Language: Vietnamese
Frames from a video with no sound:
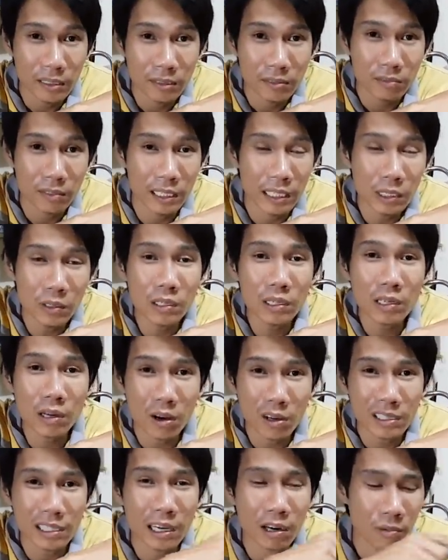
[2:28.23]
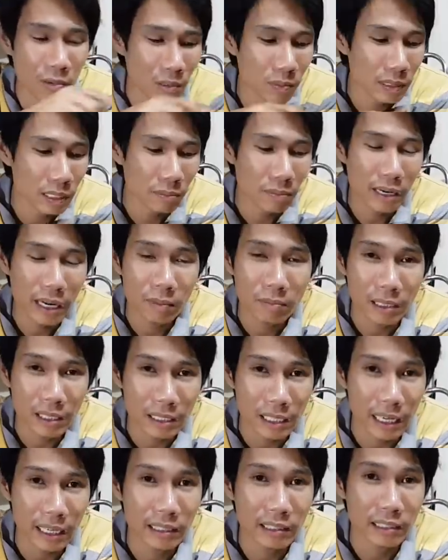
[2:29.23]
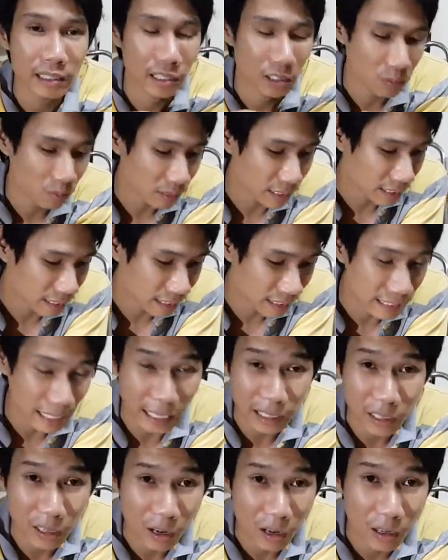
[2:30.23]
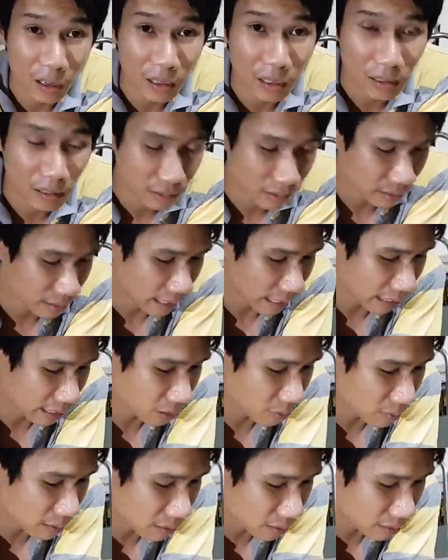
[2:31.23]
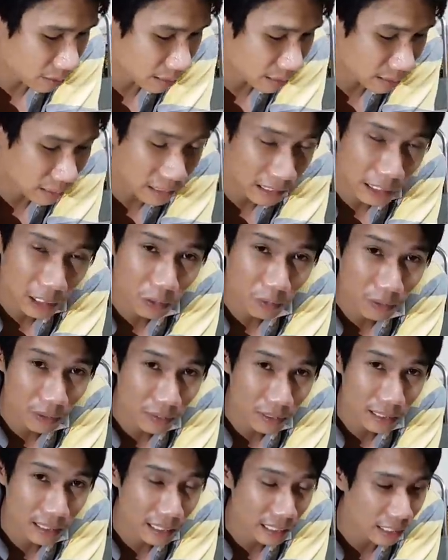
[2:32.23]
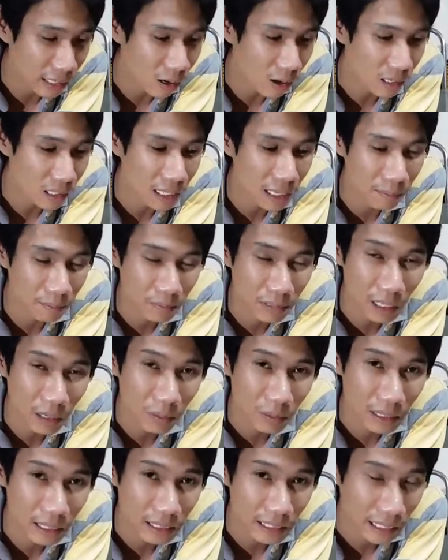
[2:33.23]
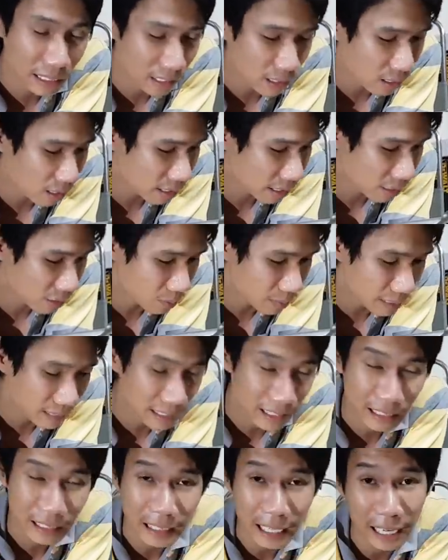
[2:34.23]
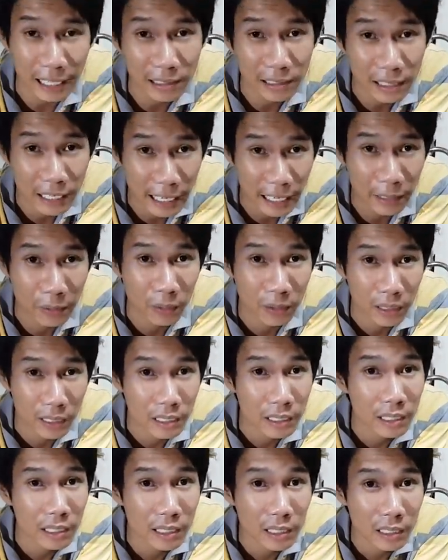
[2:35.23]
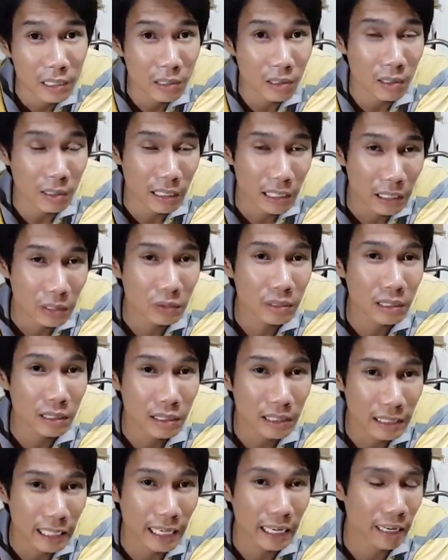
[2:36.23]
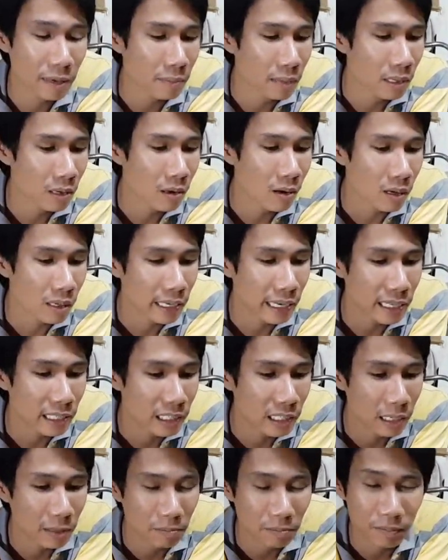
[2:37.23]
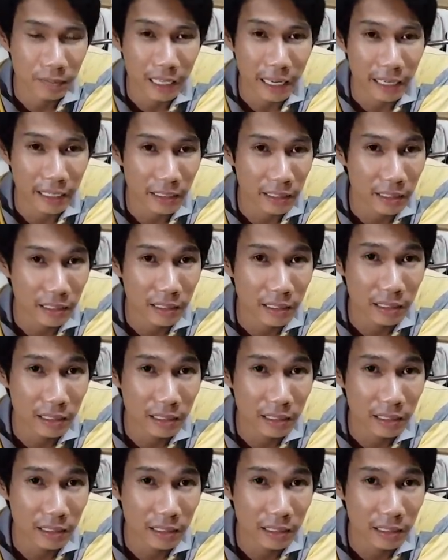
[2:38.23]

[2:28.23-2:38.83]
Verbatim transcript: và nếu nó còn giàu mà chúng ta mất áp lực thắng thì chúng ta sẽ xả gió Đấy, chúng ta có nếu mà với xe nhỏ cầm không có thể xả gió thì chúng ta sẽ xả dưới heo còn nếu như xe mà có cả cầm thắng